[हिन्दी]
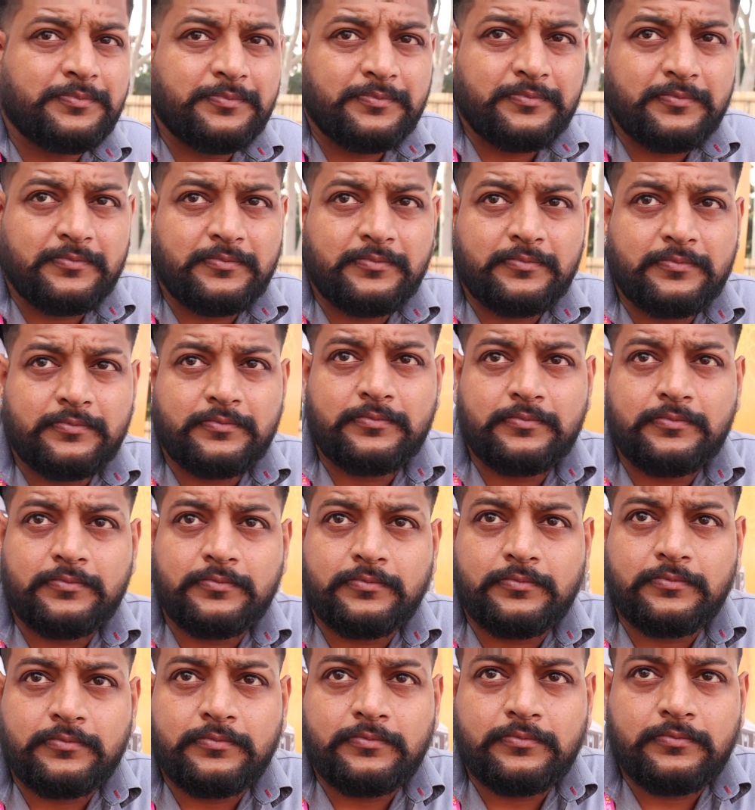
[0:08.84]
कार की परचेज करें
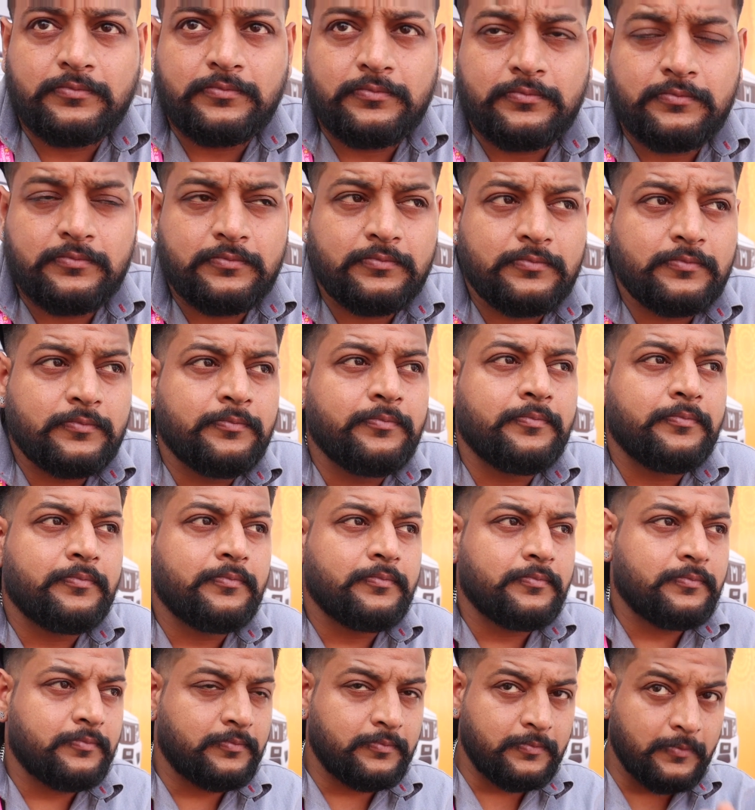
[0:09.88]
और कंपनी का मंगा लूँगा
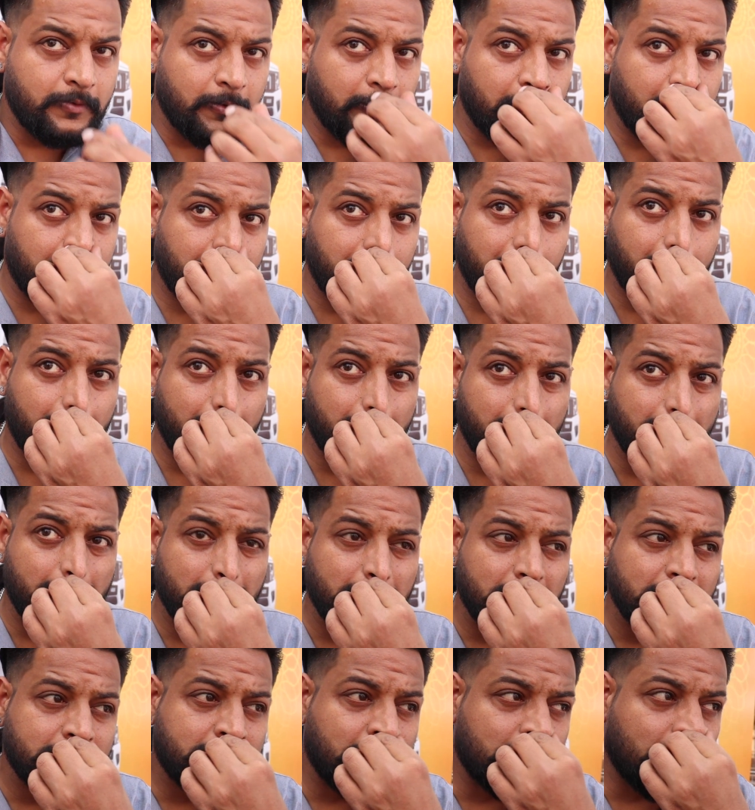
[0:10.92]
ऐसा खास क्या आपकी कार
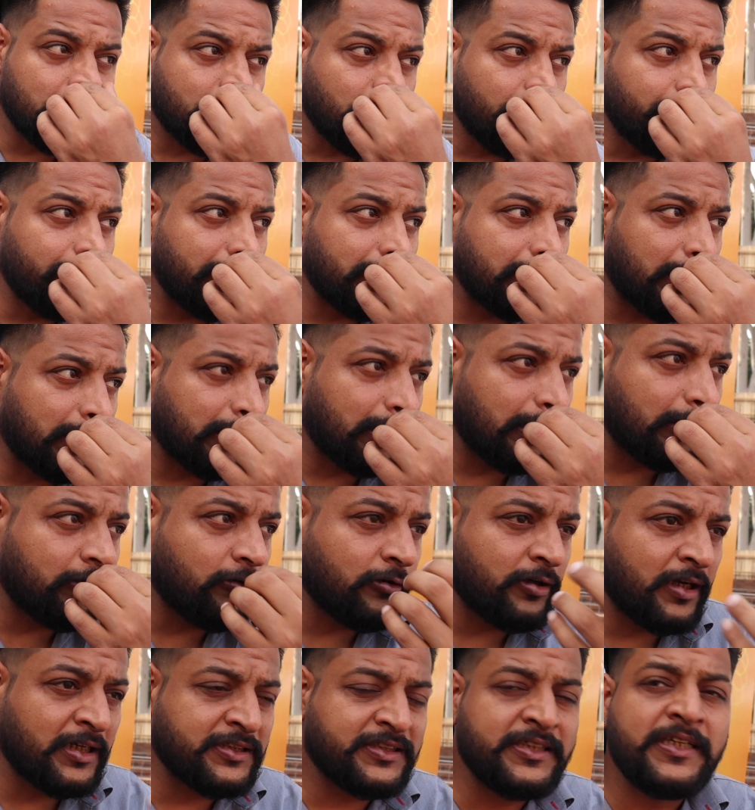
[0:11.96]
सर देखो महिंद्रा का एक तो
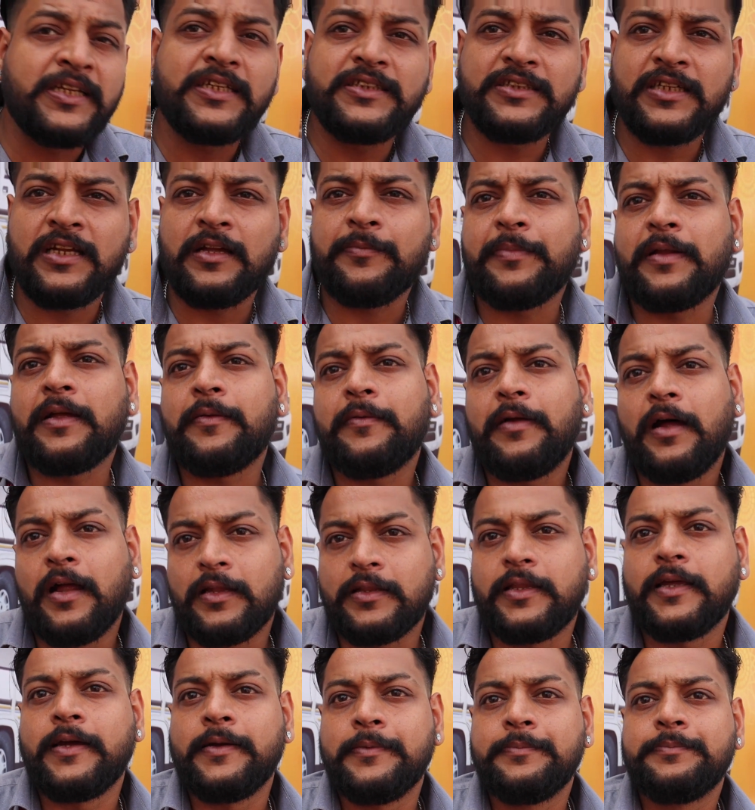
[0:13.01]
टेस्टेड इंजन अपना
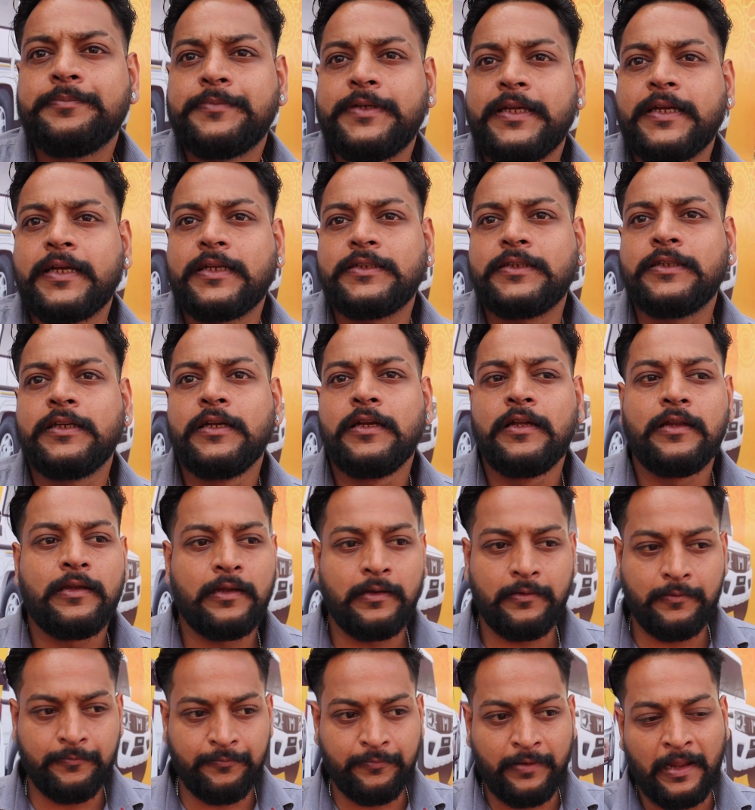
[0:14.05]
आता है ठीक है जी
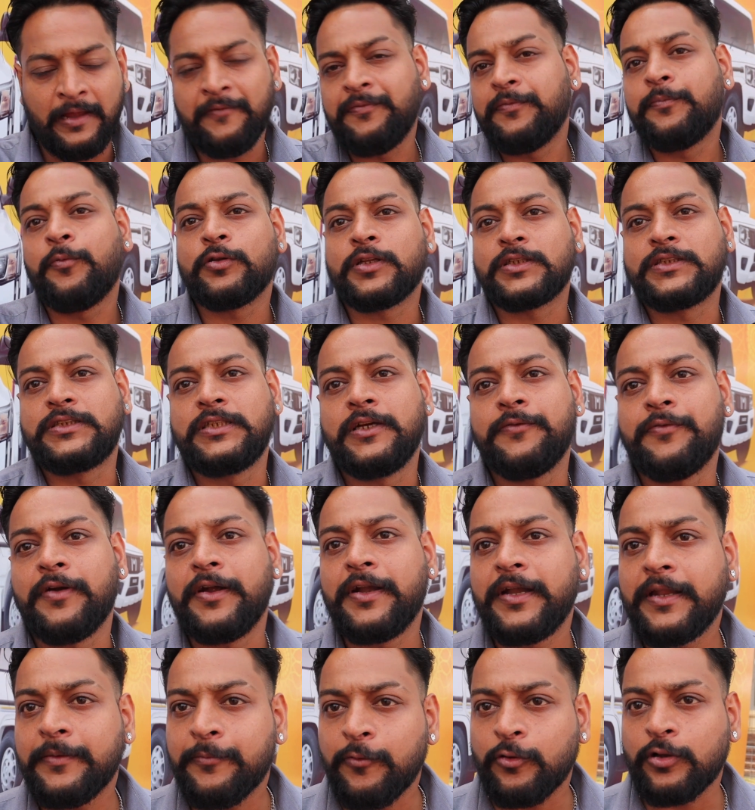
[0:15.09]
लाइफ बहुत अच्छी है
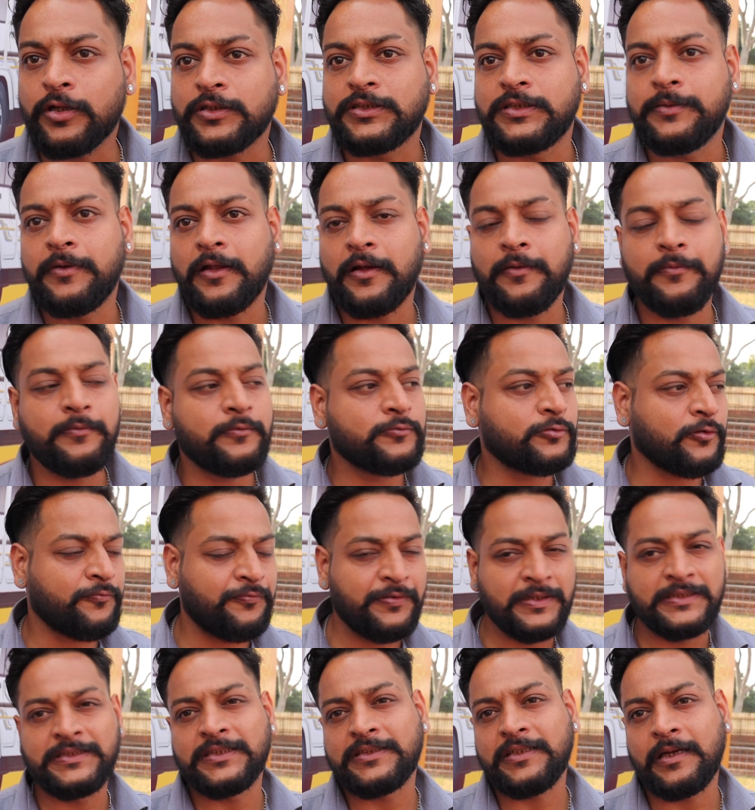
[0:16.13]
वारंटी बहुत अच्छी मिली है जो
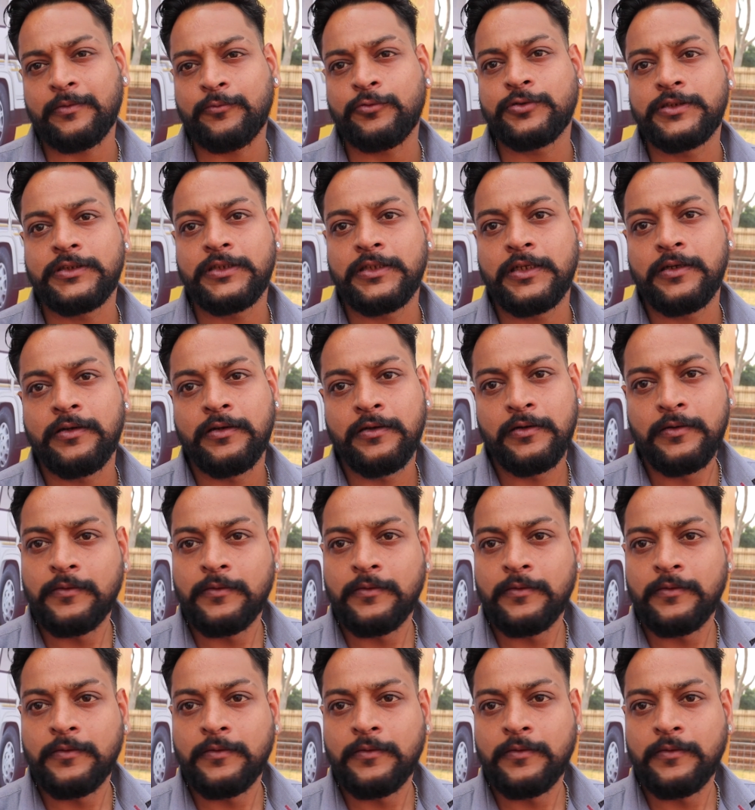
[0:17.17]
फीचर्स आपको चाहिए